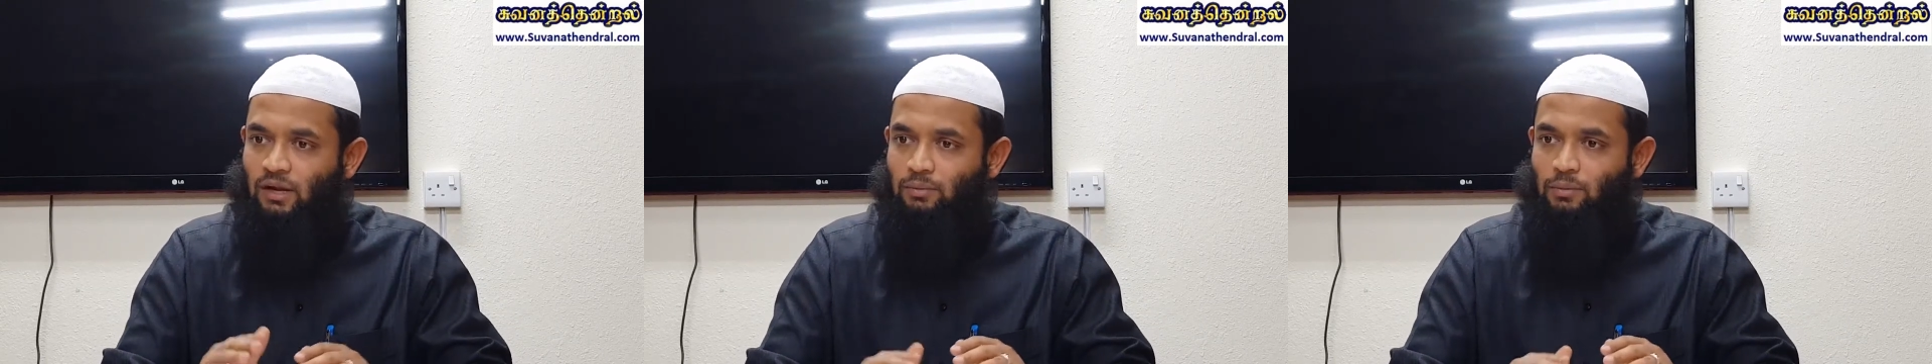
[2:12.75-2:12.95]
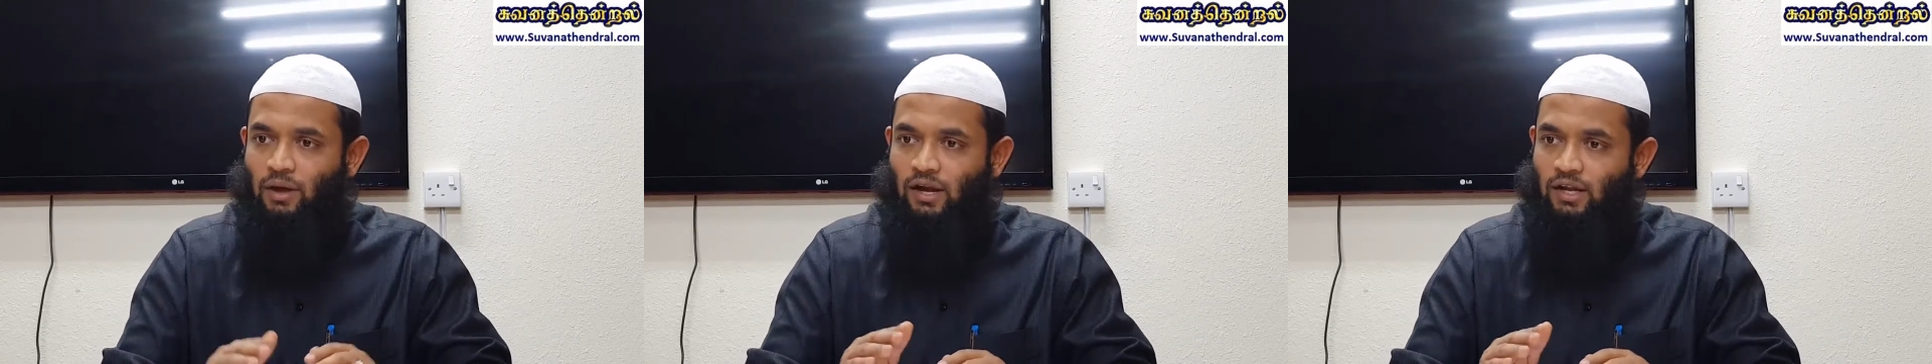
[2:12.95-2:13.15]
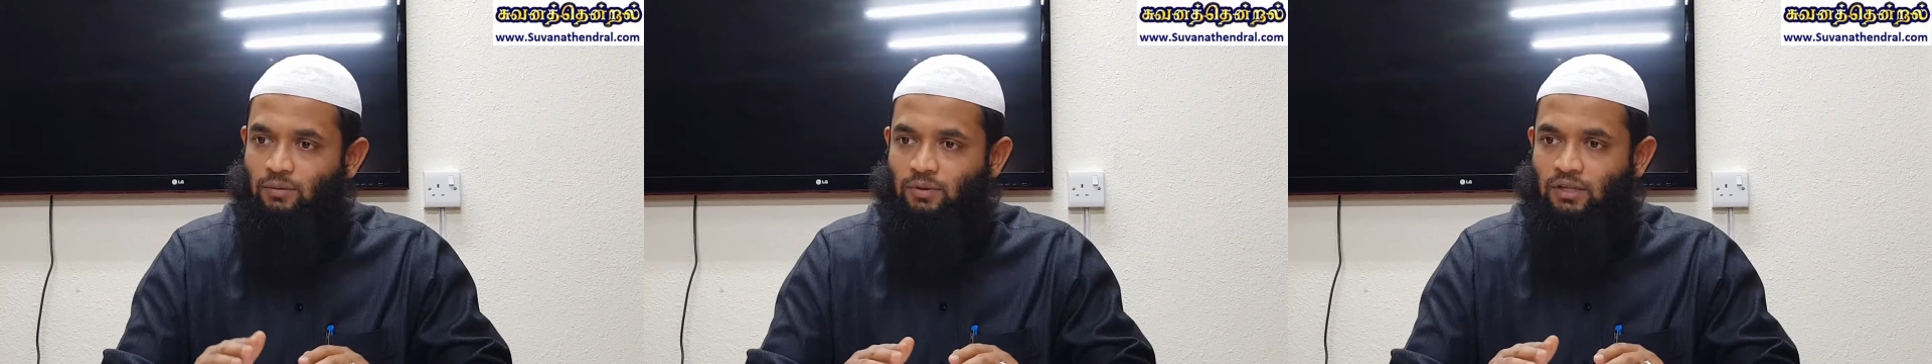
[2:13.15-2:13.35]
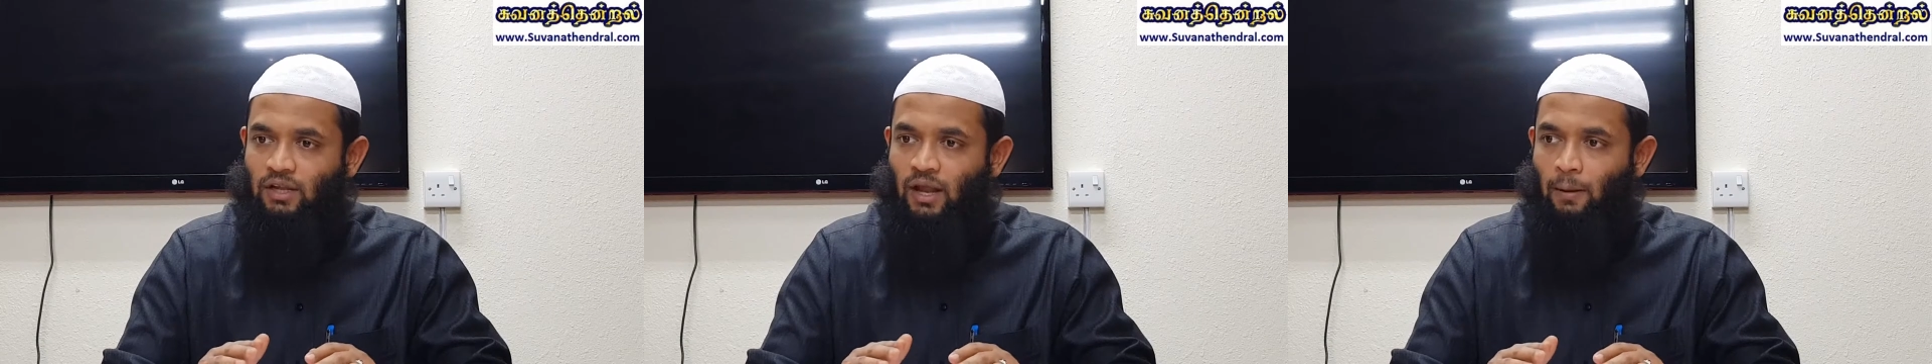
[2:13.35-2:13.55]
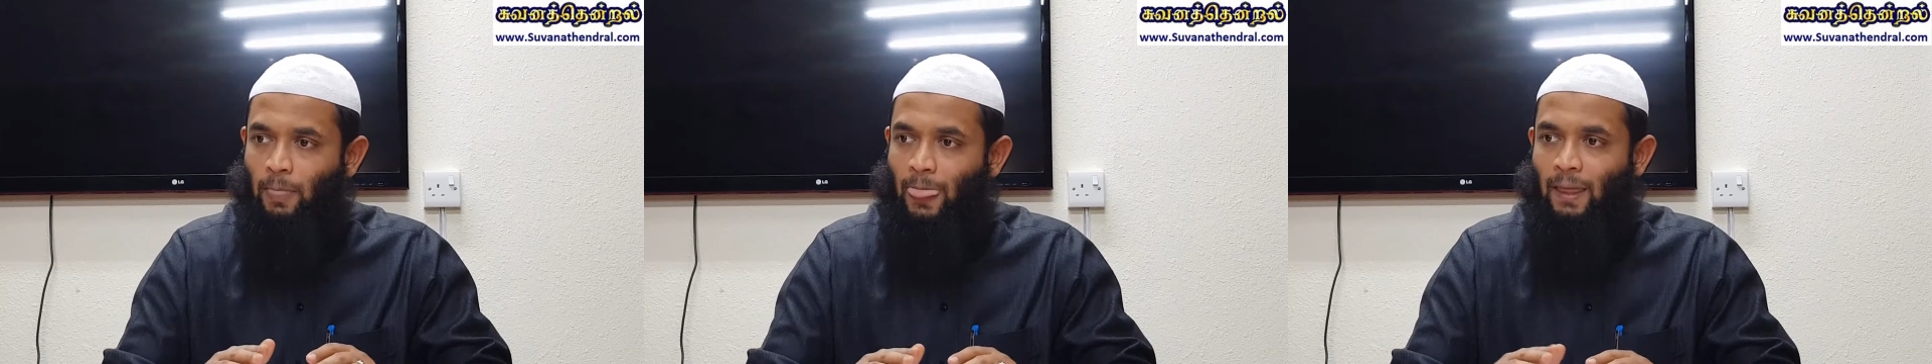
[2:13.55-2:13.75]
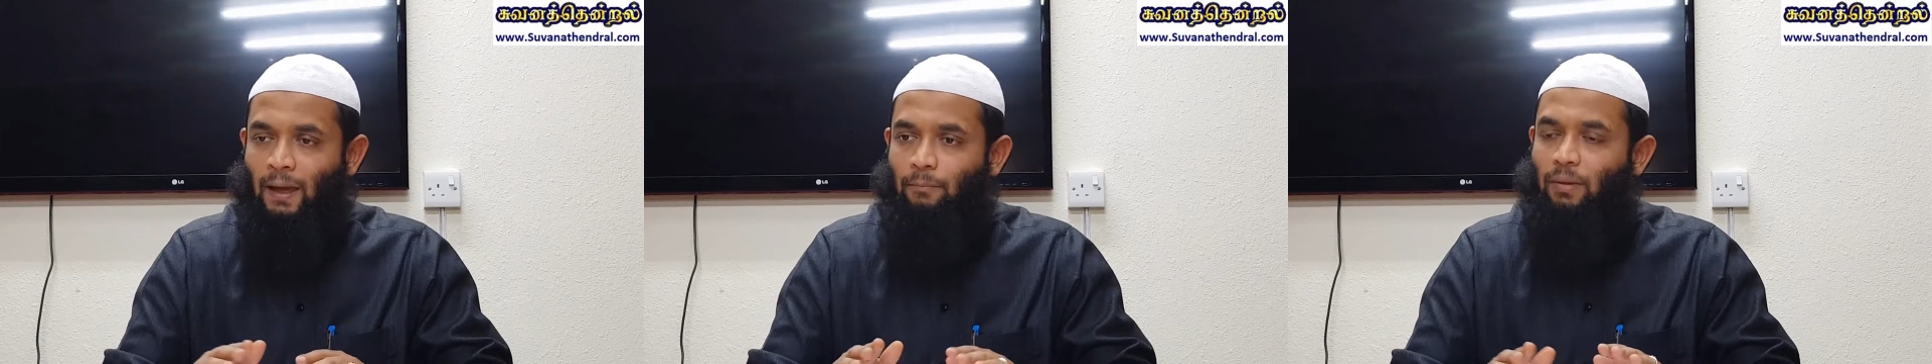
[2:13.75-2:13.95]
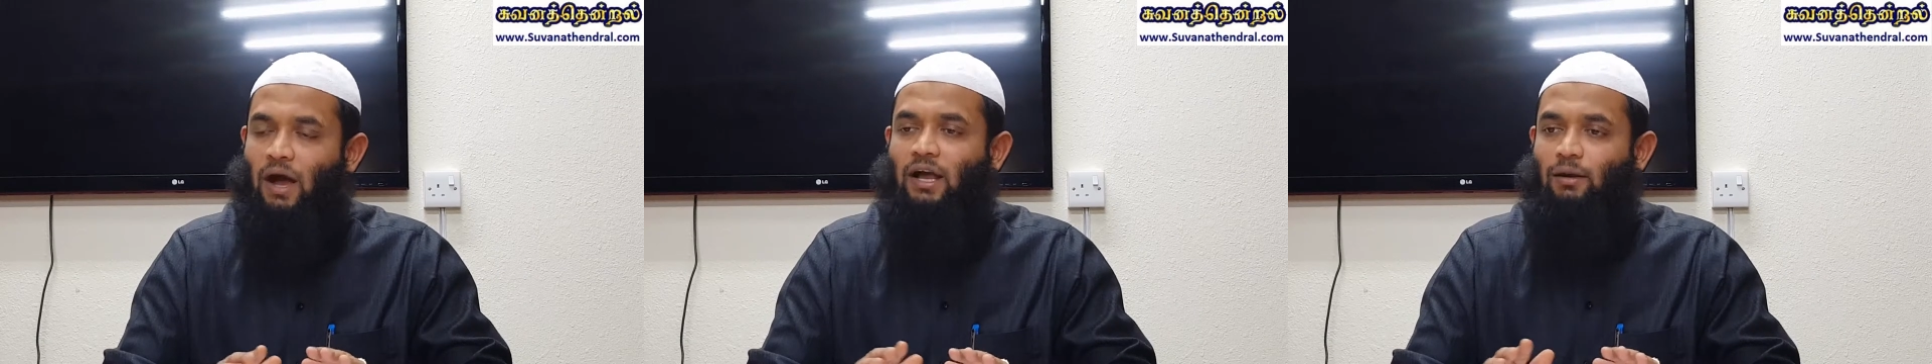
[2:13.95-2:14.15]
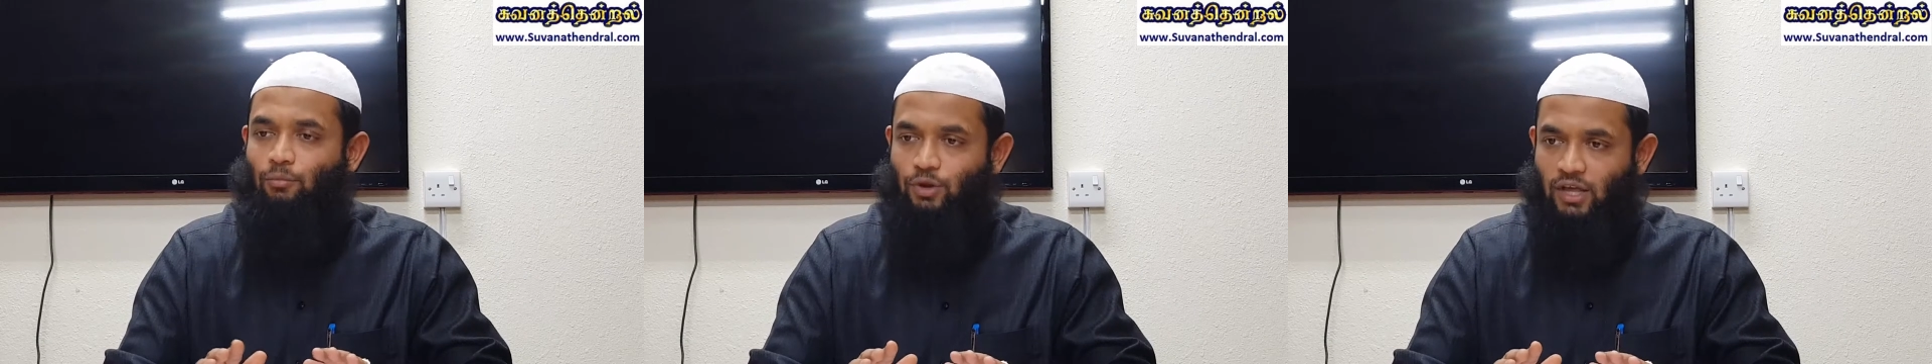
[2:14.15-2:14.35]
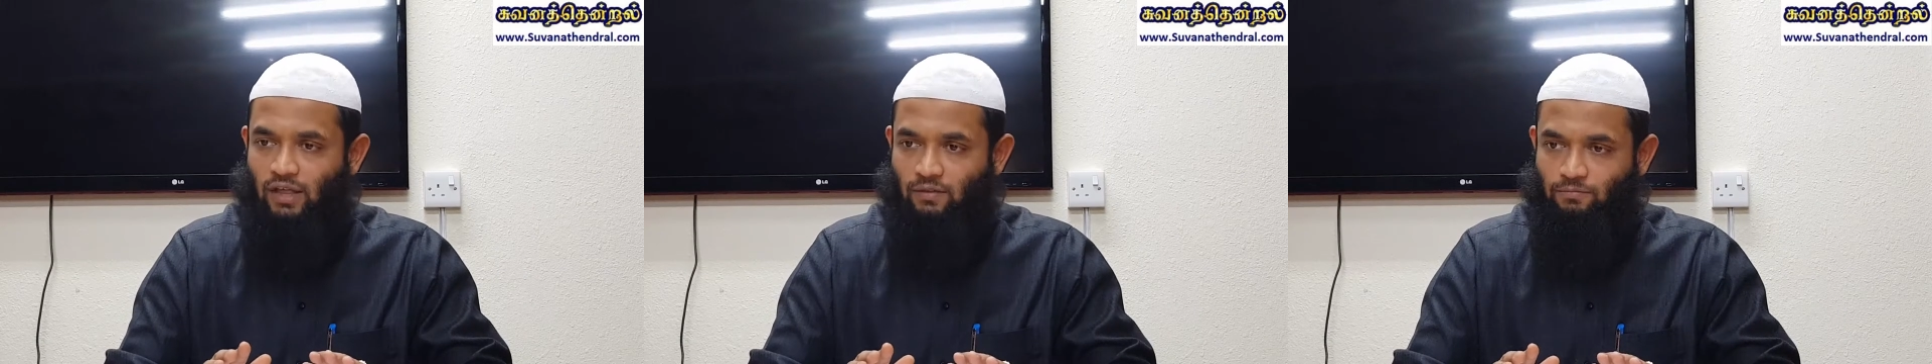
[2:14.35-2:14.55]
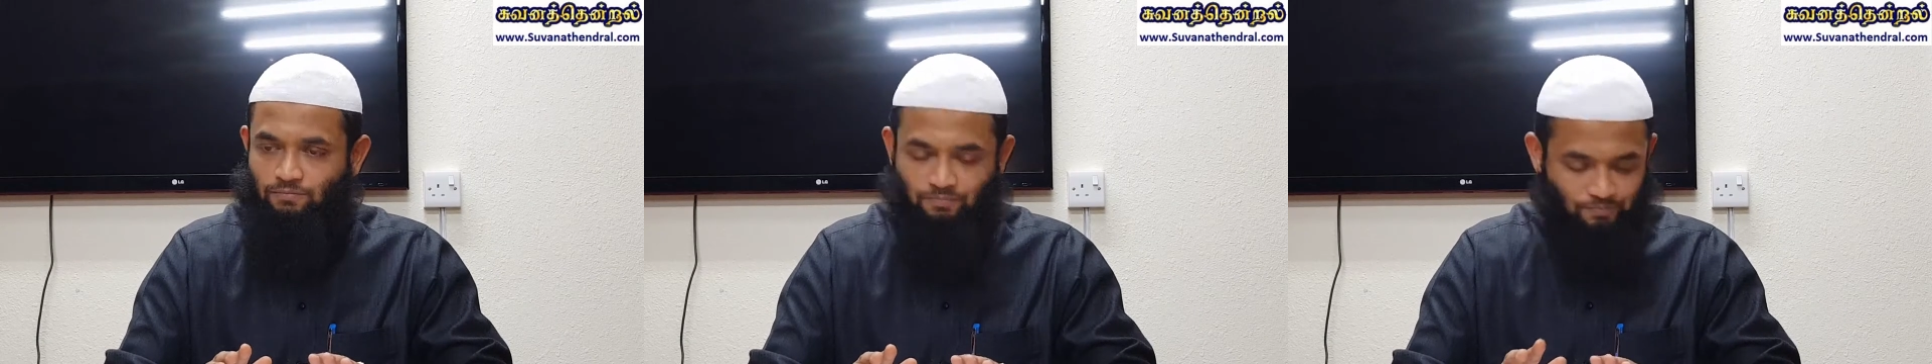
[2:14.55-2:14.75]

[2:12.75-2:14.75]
அபிமானங்களுக்கு மத்தியில் பார்க்க முடியாது